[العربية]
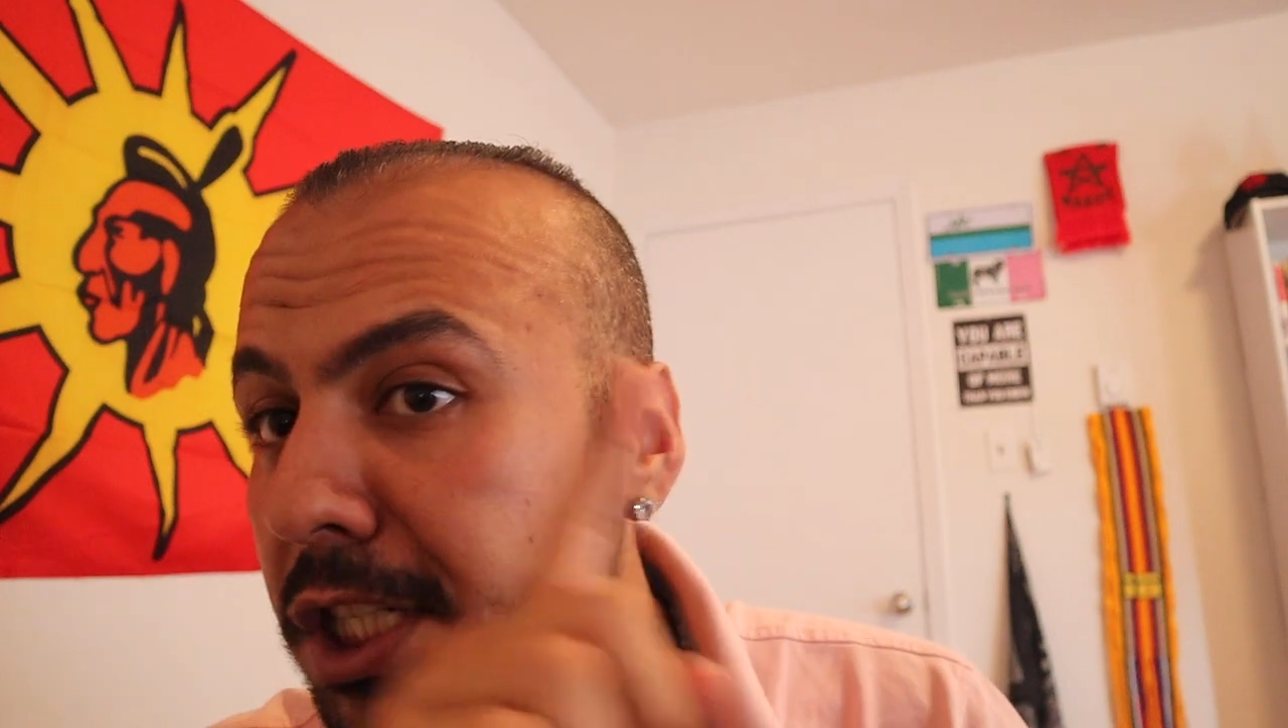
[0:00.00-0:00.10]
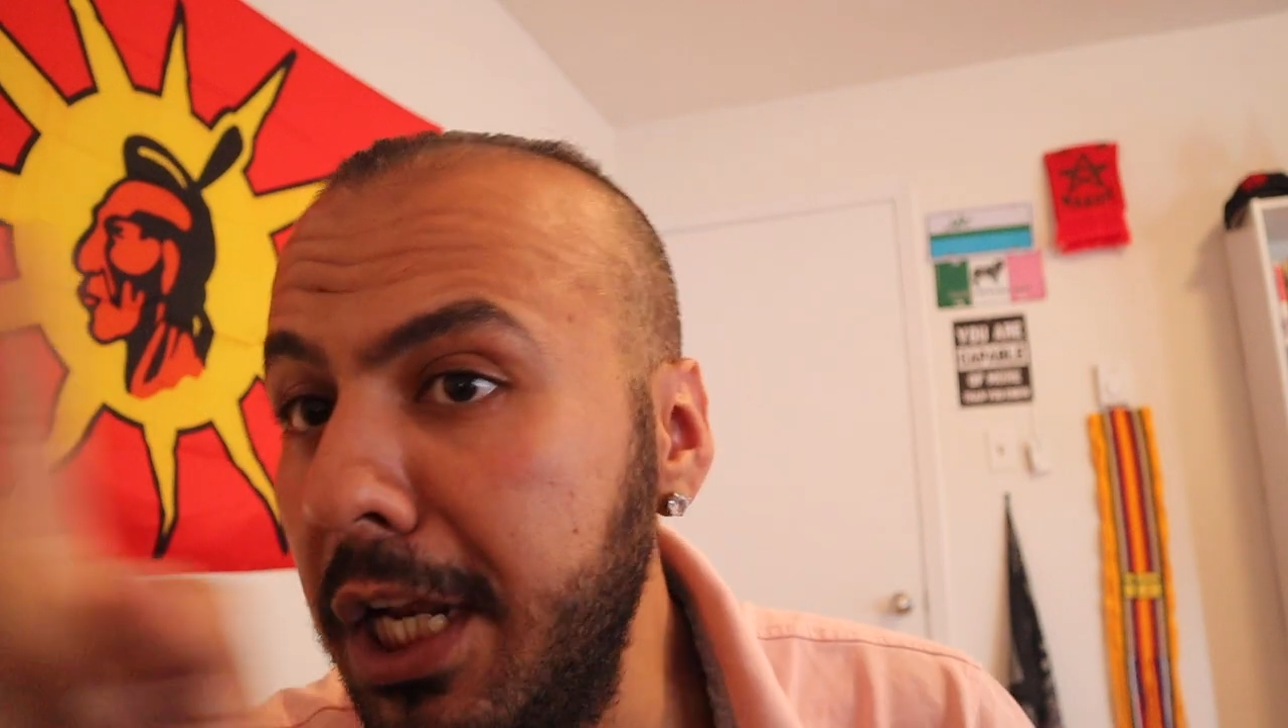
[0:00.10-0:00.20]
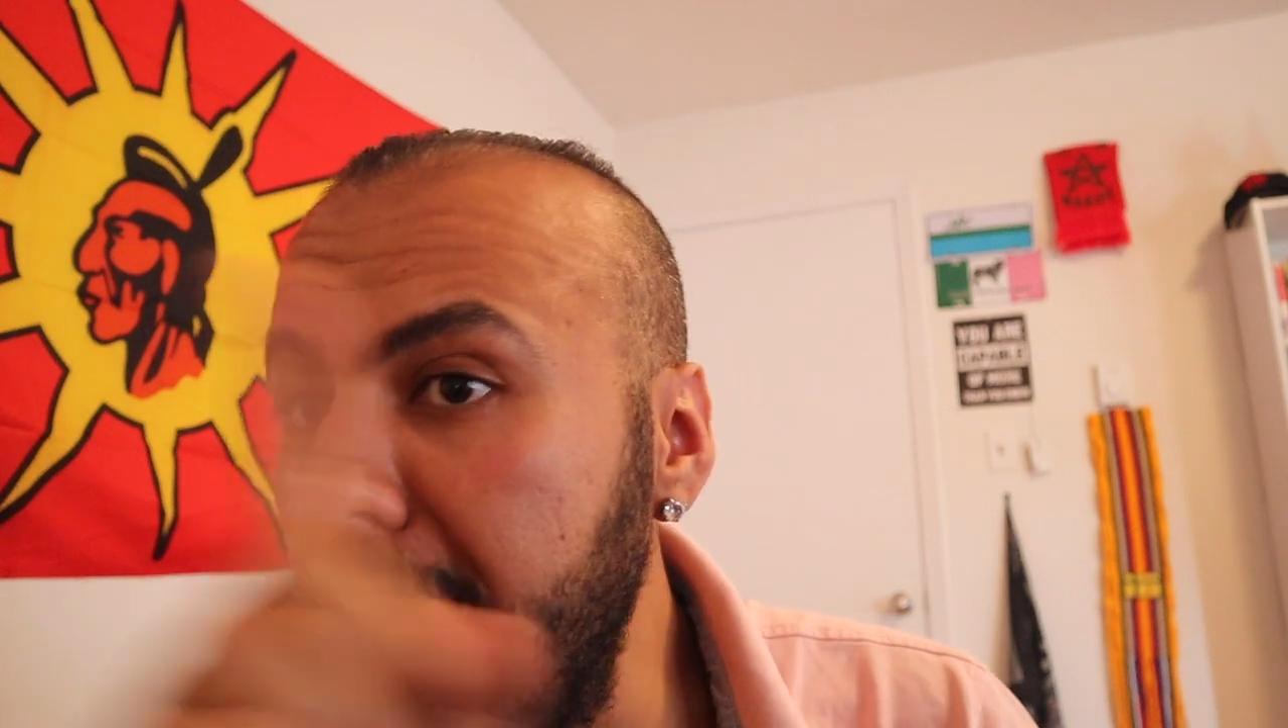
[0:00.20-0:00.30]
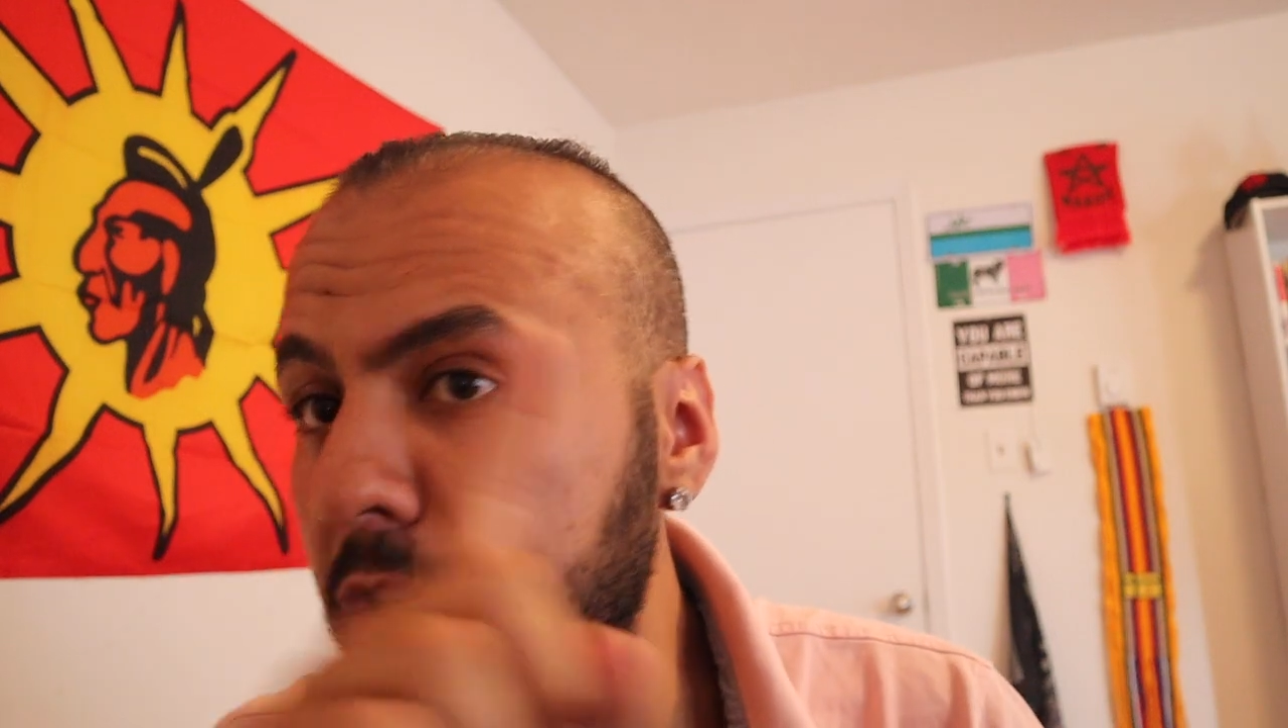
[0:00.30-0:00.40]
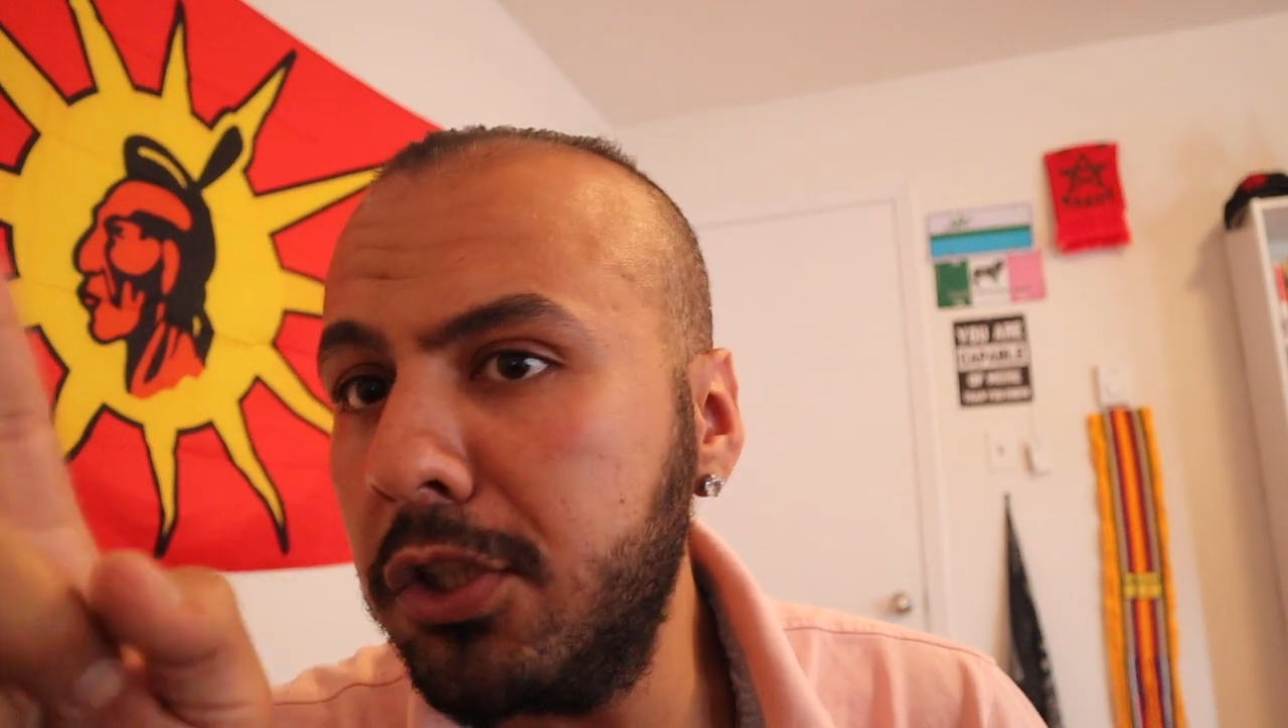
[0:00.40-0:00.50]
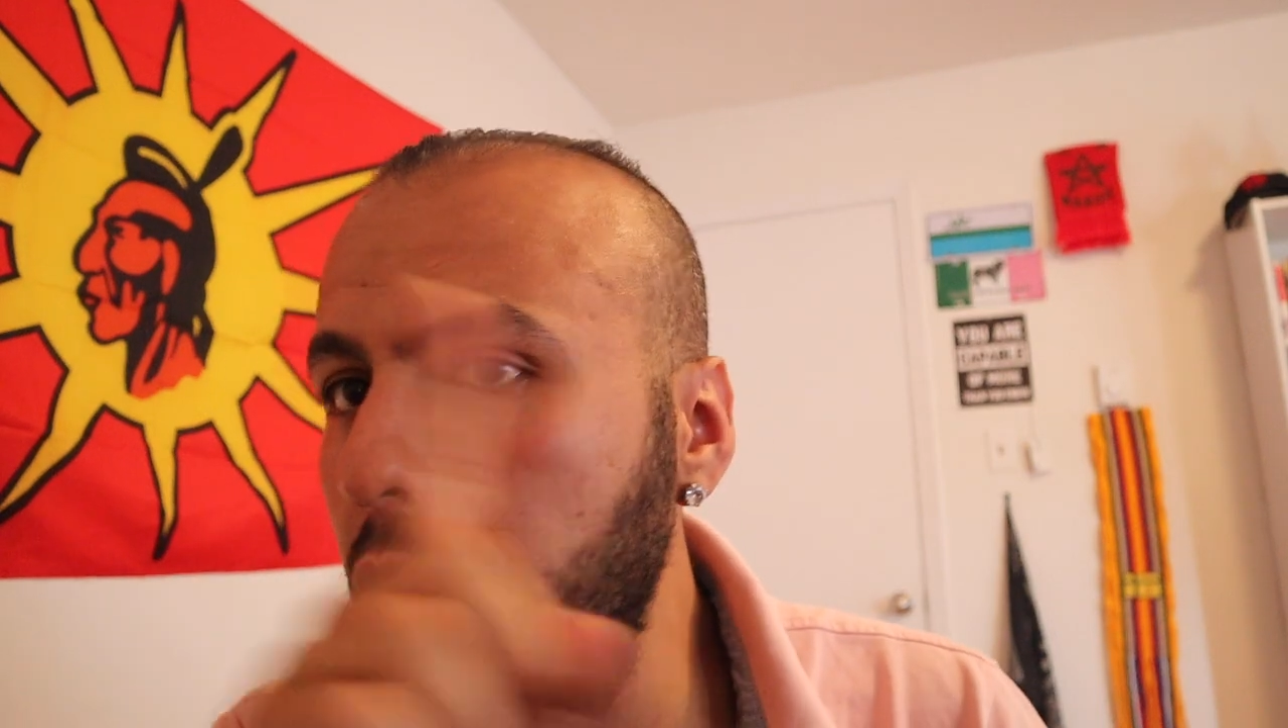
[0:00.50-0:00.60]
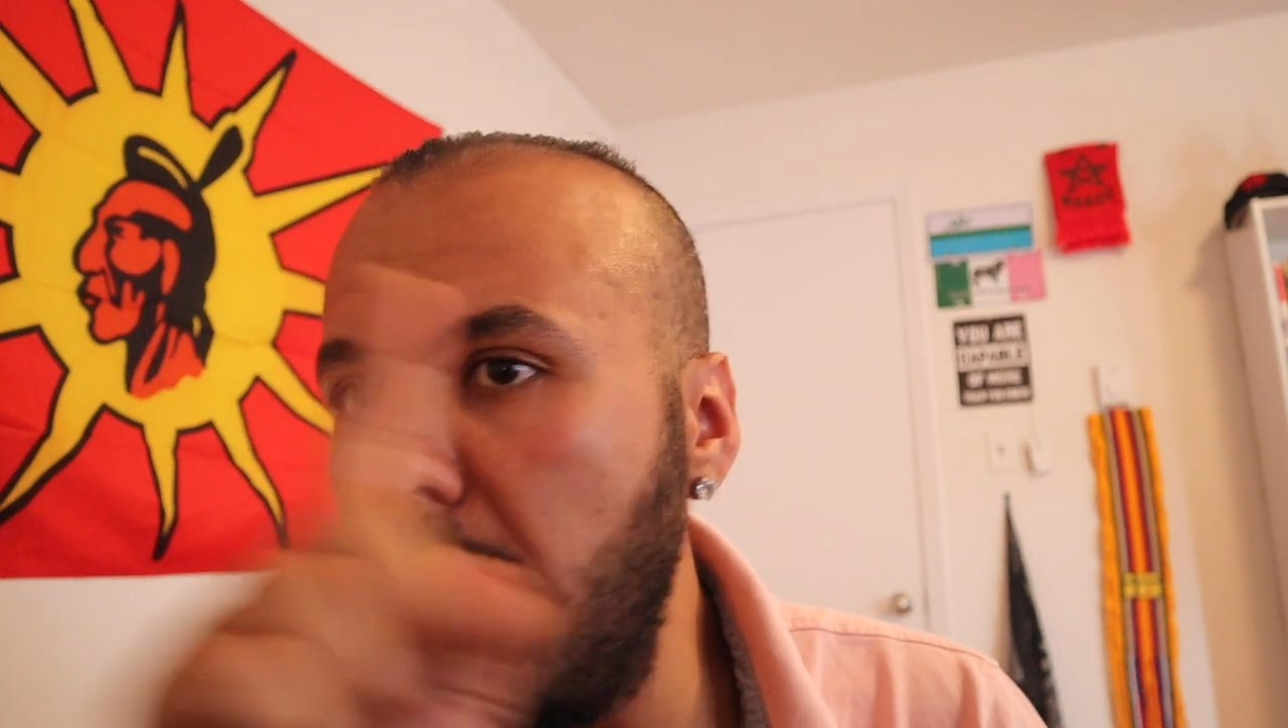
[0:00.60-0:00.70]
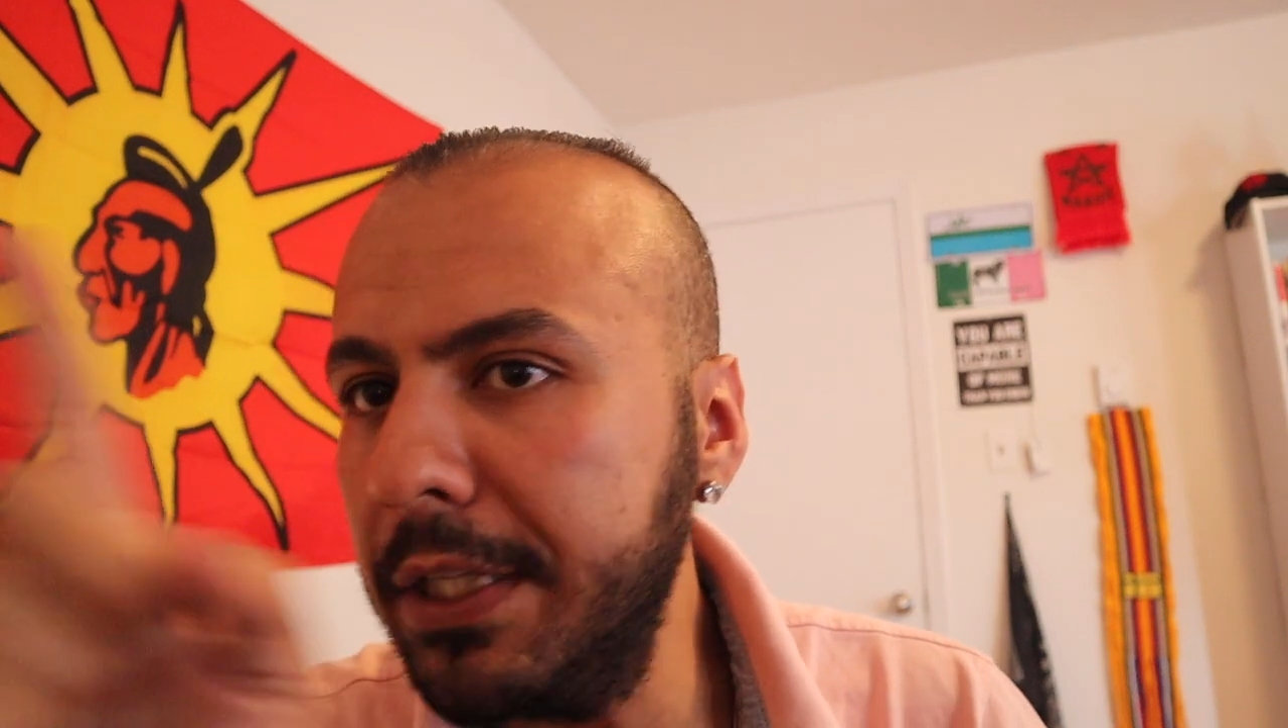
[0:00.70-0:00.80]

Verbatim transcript: شي رياكسيون